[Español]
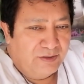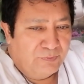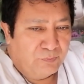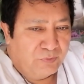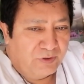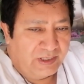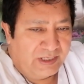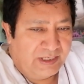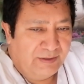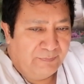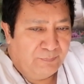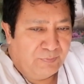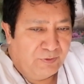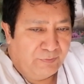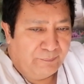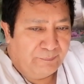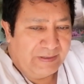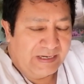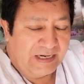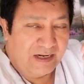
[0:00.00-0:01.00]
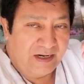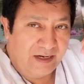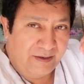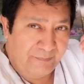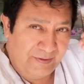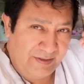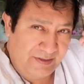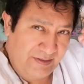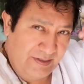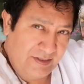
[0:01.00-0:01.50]
por ejemplo, para la
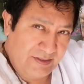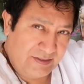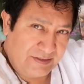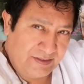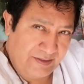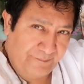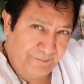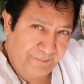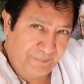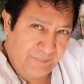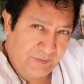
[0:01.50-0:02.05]
belleza,